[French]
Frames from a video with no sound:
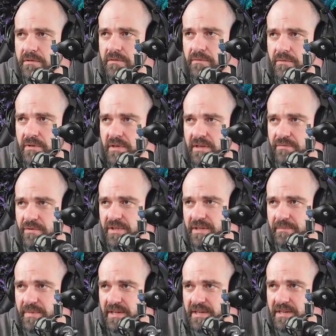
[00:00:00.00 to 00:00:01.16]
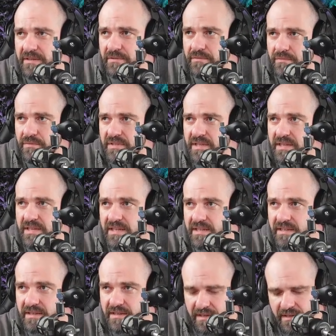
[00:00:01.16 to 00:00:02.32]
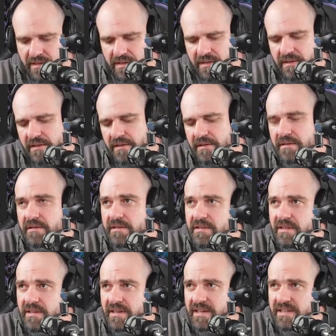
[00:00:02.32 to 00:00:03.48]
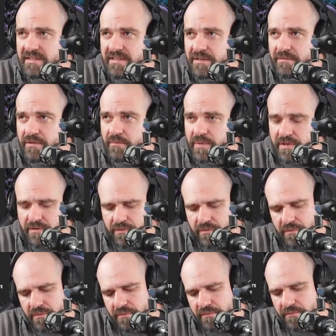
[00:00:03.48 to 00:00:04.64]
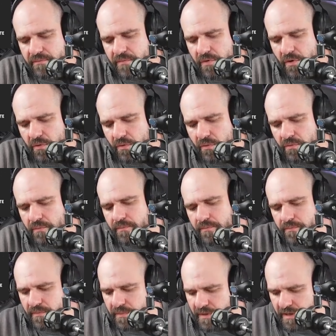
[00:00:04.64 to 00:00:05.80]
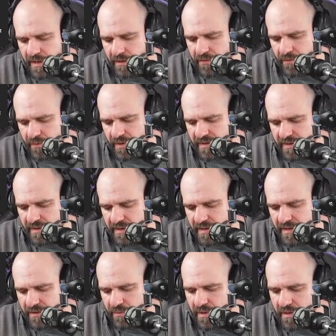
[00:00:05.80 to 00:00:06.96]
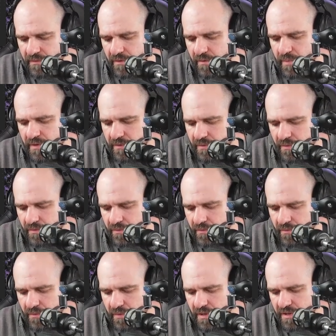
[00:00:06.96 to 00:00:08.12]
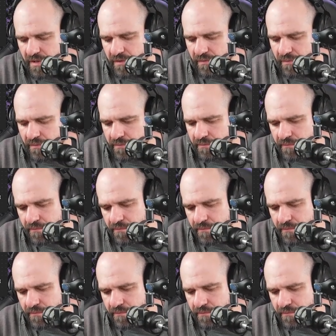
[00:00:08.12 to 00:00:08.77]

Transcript: donc la fois d'après, vous allez pincer votre pinceau dans l'eau et ensuite essuyez votre pinceau sur un chiffon